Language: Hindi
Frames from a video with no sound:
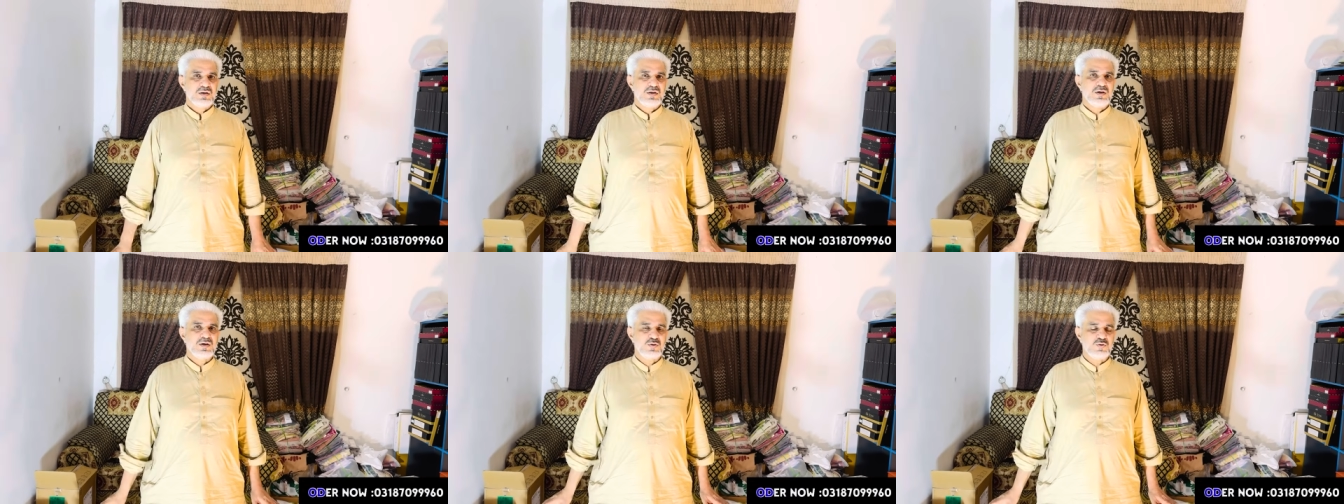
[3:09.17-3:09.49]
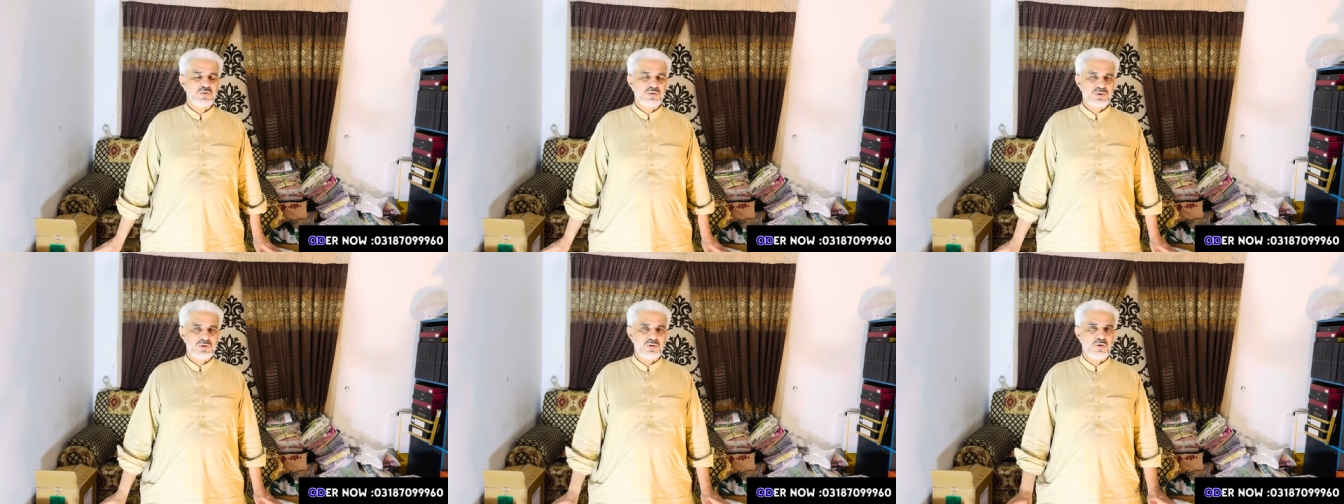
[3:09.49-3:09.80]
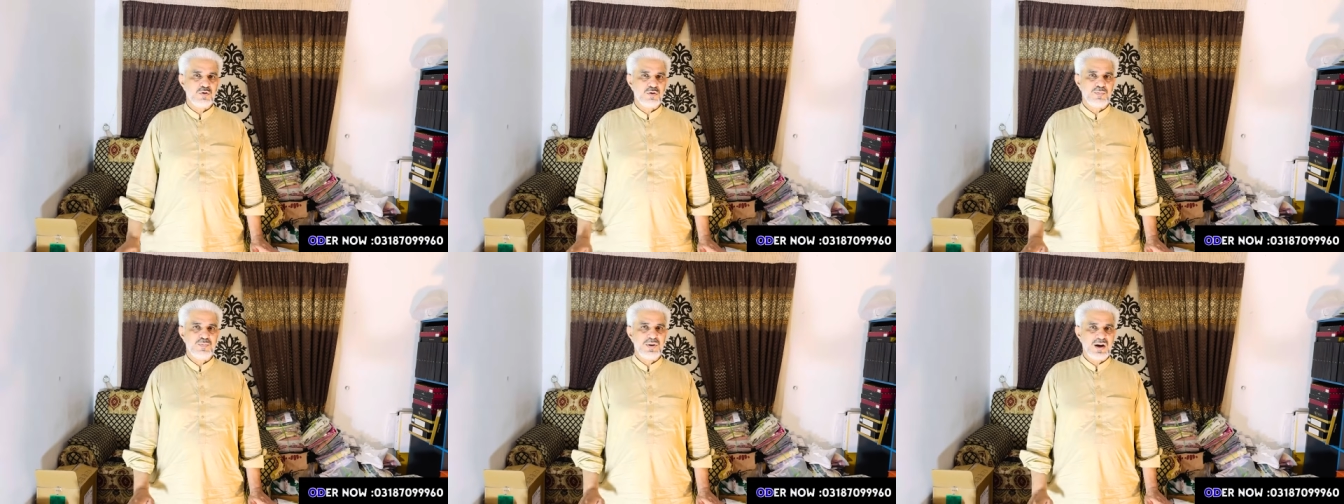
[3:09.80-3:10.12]
कि जो
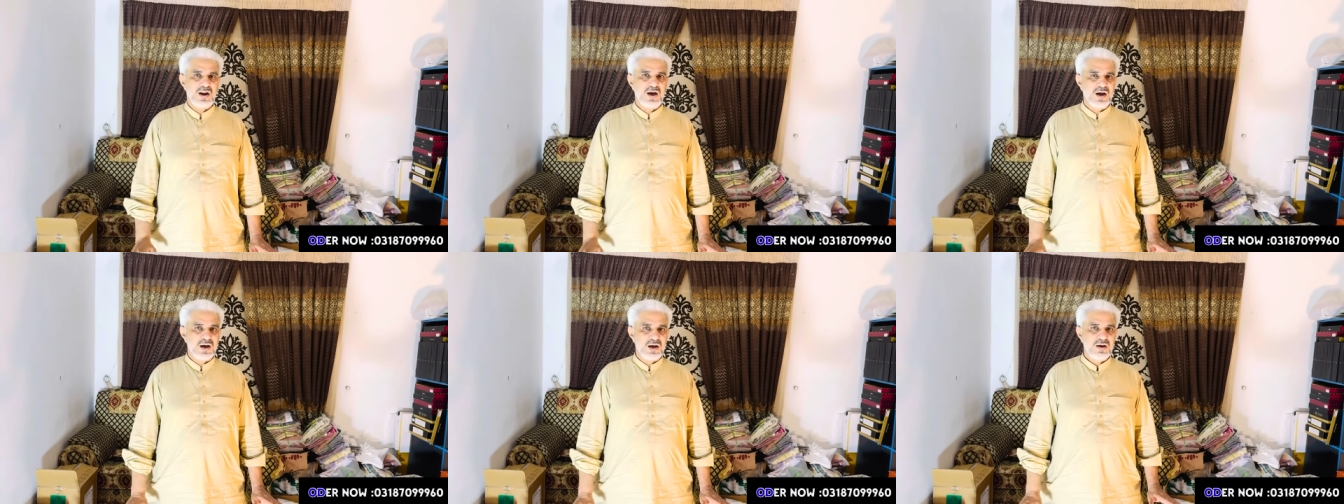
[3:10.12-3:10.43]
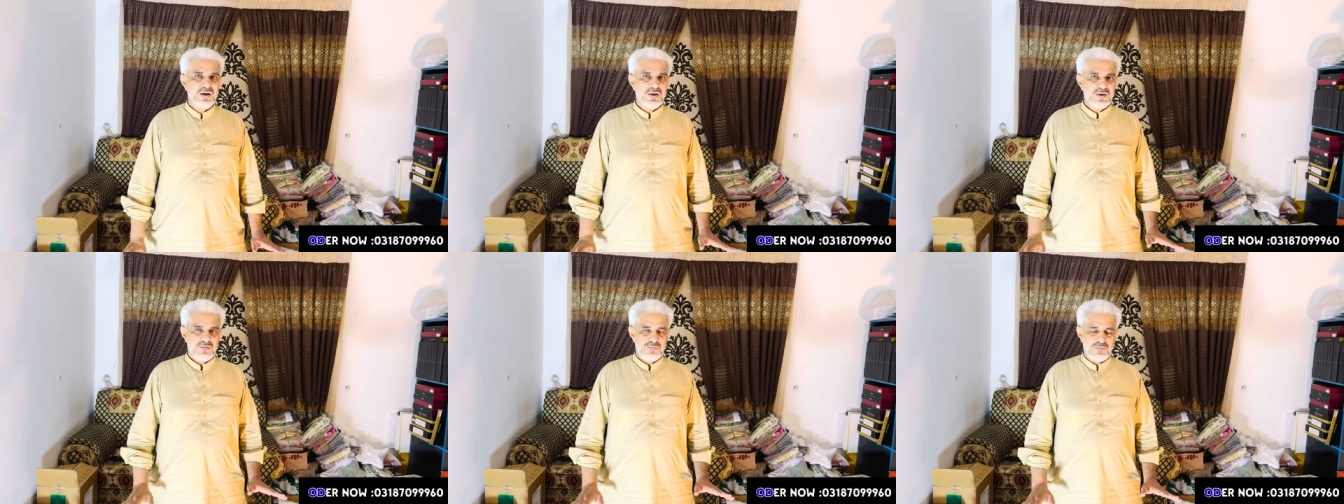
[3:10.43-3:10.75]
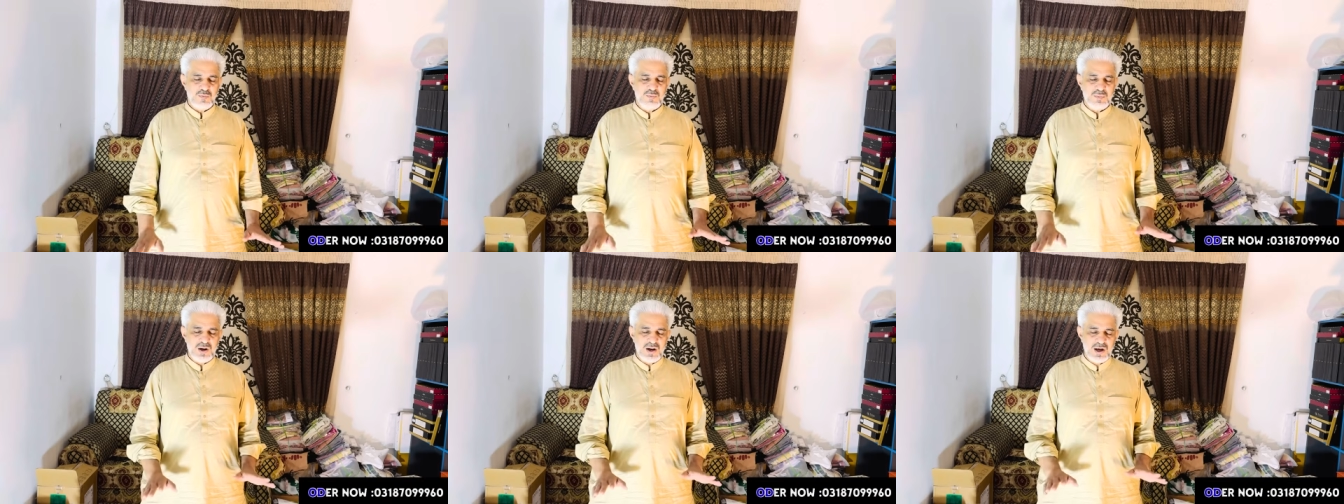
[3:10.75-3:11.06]
स्टॉक मिला है
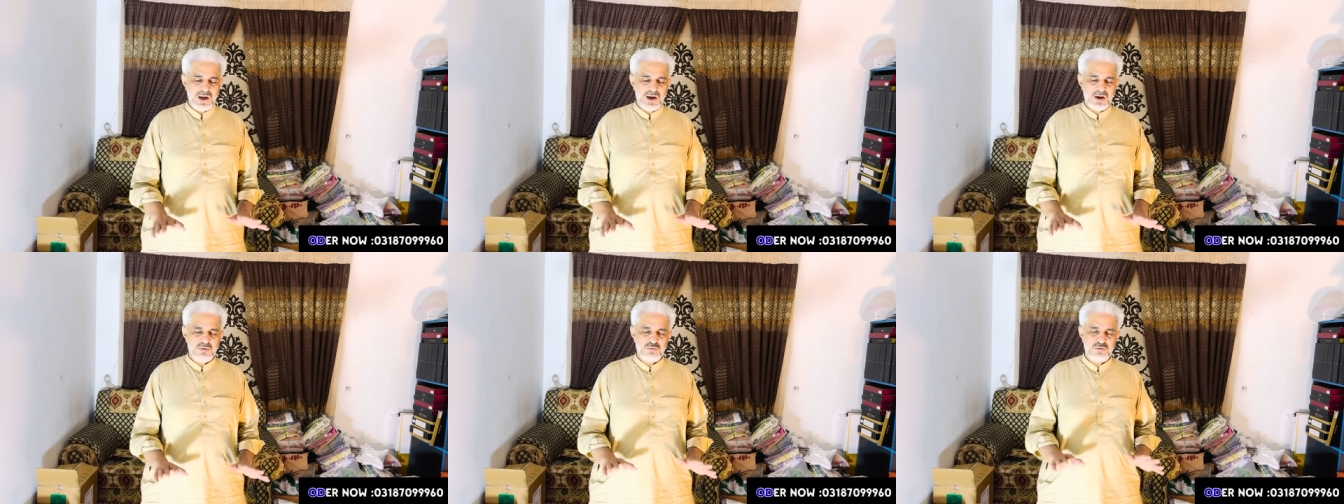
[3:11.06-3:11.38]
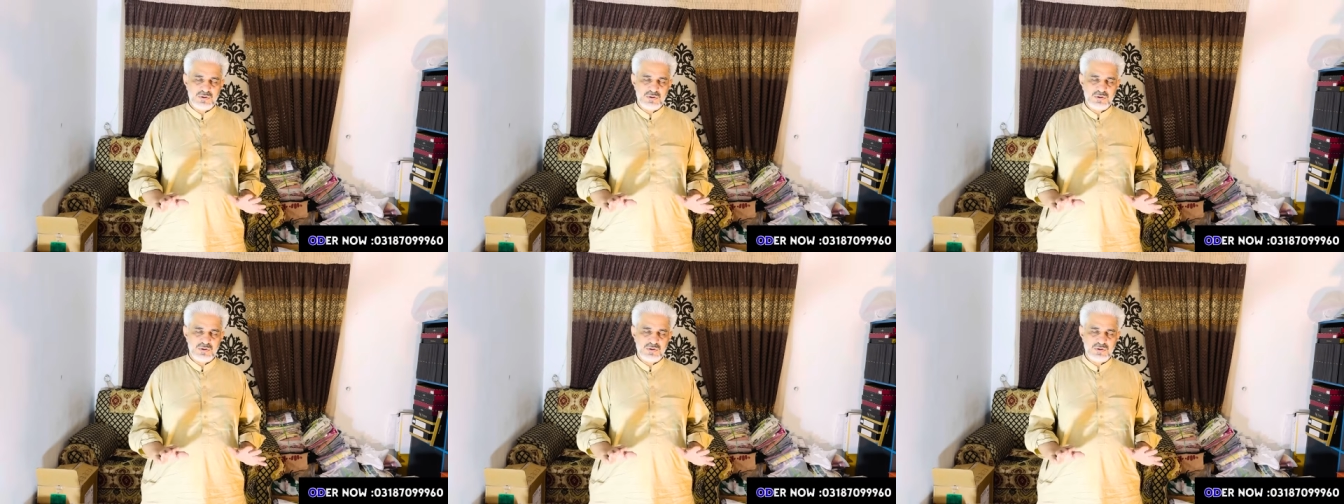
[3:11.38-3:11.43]
वो मिला है